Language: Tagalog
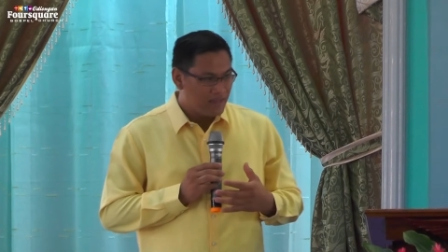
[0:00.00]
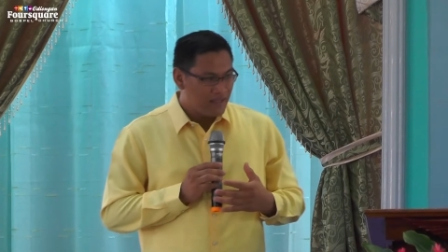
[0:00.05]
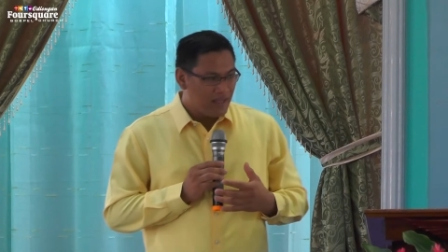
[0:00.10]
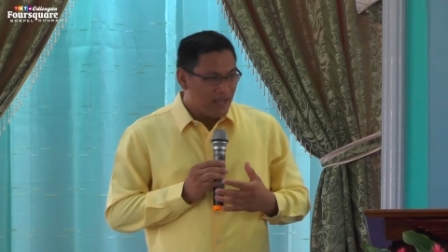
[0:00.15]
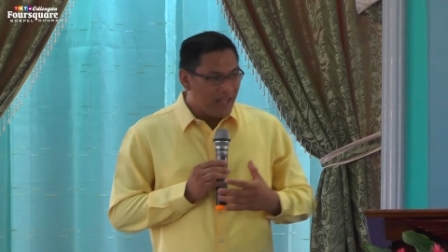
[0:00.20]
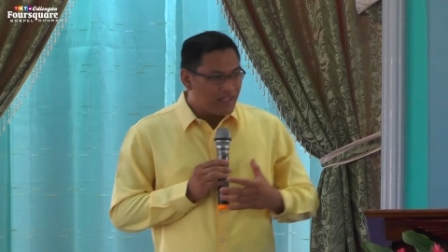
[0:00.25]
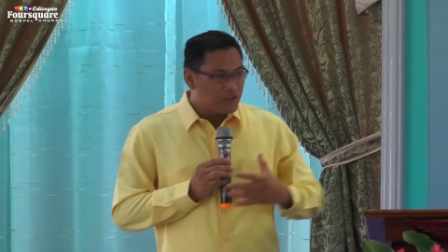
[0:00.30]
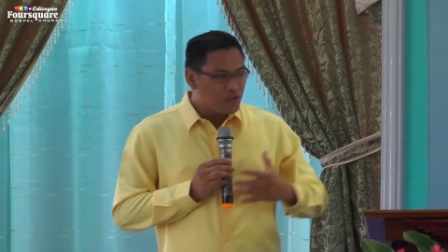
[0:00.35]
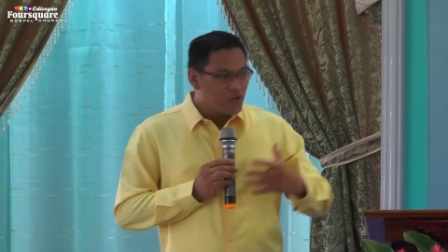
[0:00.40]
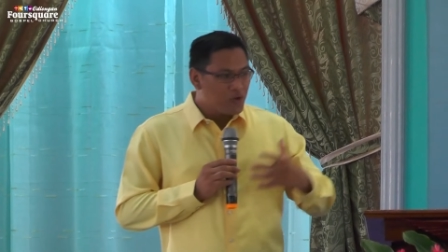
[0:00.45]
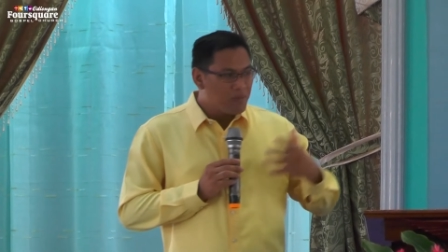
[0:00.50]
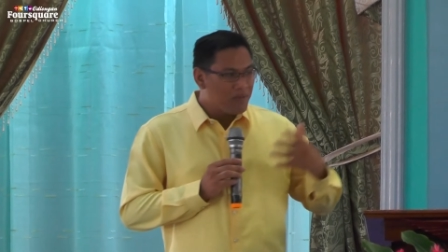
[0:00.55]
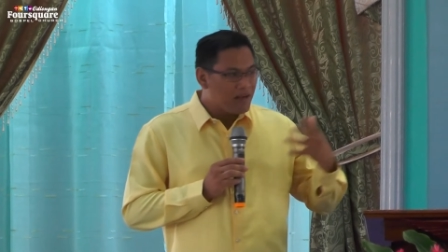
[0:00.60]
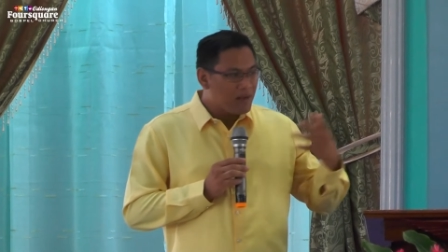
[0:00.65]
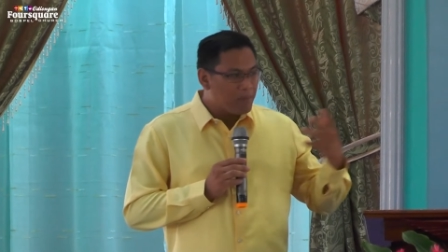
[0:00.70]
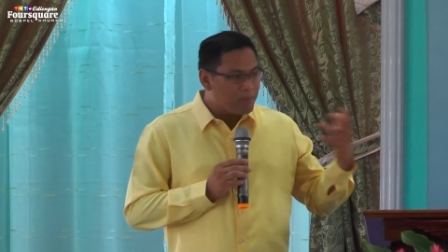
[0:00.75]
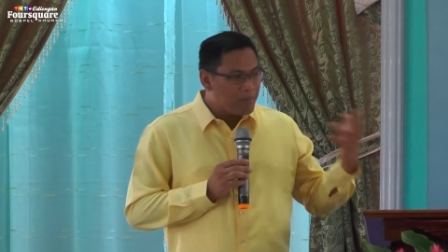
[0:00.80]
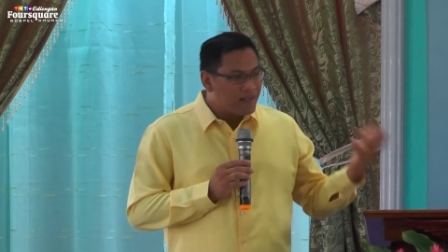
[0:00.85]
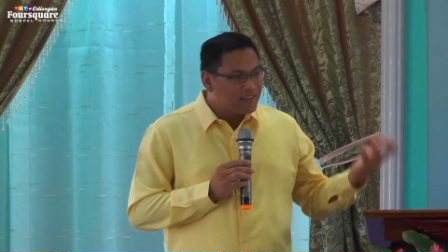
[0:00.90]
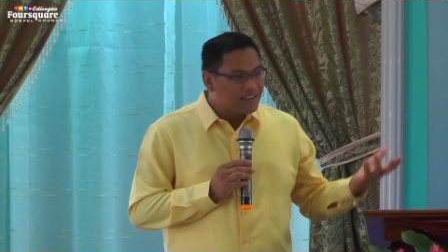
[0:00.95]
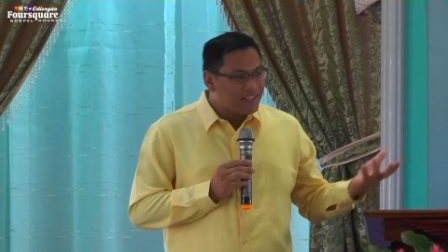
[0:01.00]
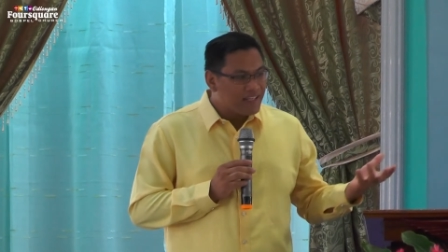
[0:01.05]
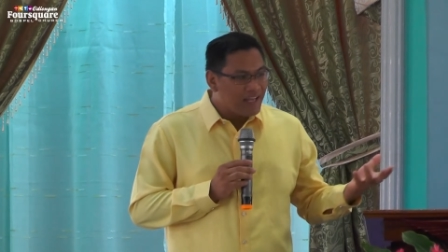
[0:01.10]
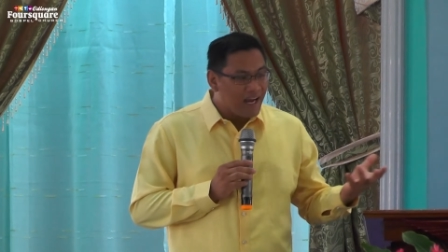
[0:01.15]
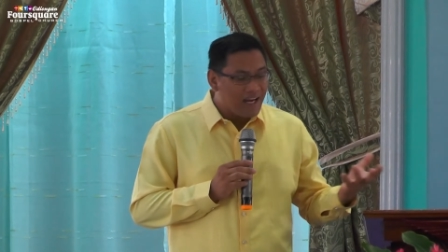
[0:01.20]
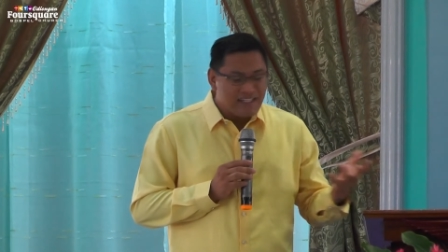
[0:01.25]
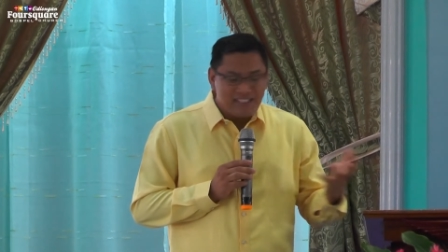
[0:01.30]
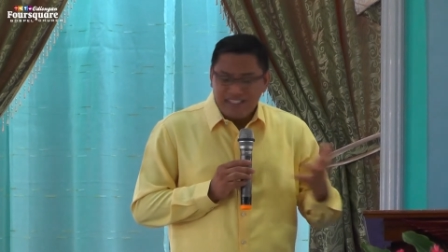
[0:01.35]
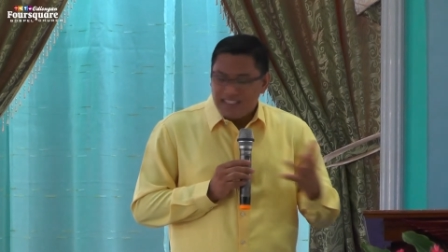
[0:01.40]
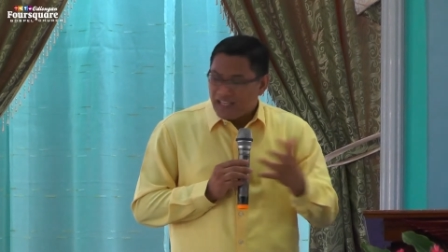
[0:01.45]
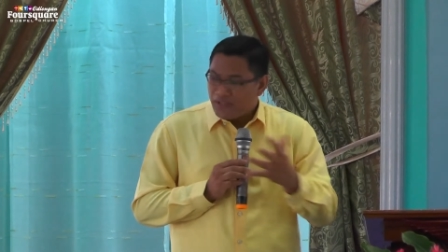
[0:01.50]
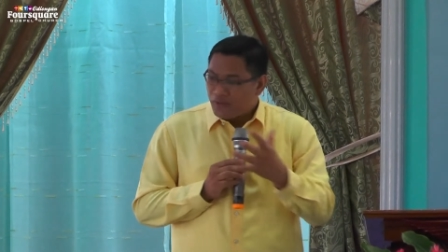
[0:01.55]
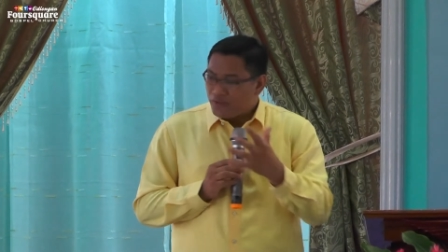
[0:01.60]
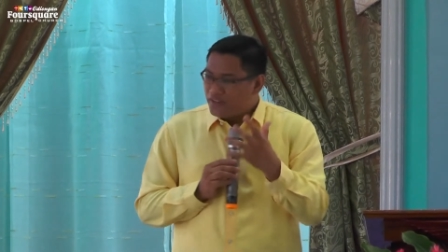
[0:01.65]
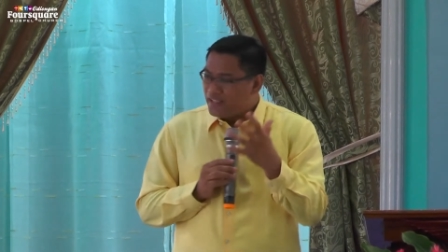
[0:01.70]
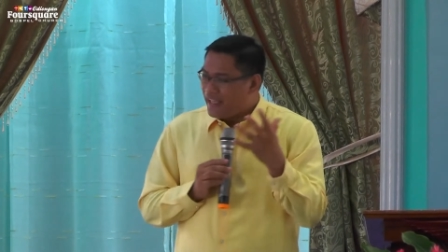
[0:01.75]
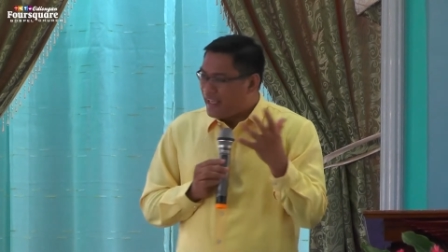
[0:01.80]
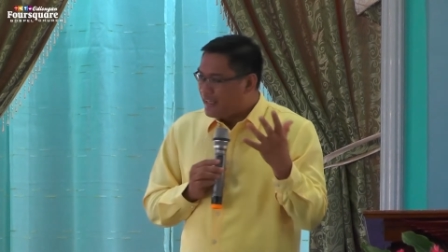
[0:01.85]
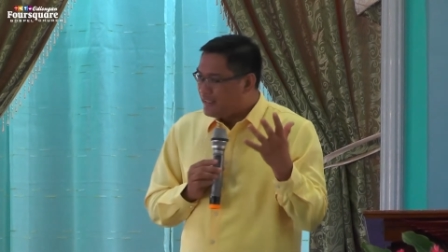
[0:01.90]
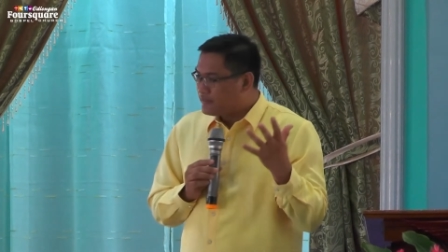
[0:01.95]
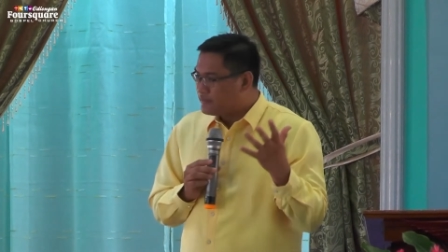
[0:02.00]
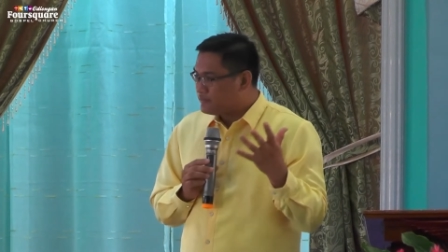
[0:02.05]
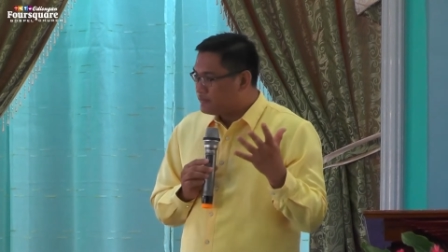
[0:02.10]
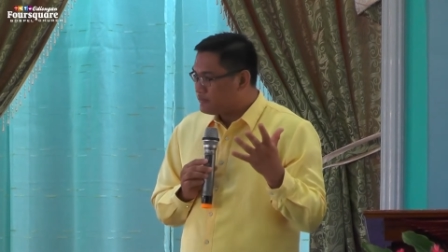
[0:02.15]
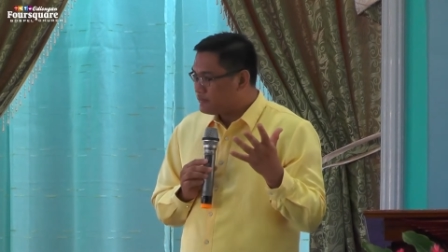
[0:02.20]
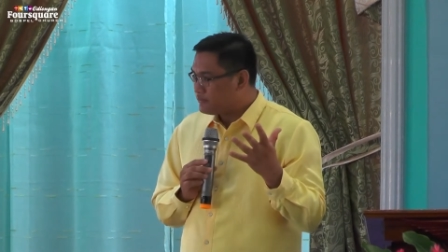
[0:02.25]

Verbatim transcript: at yung mga patriarchs, ganun din.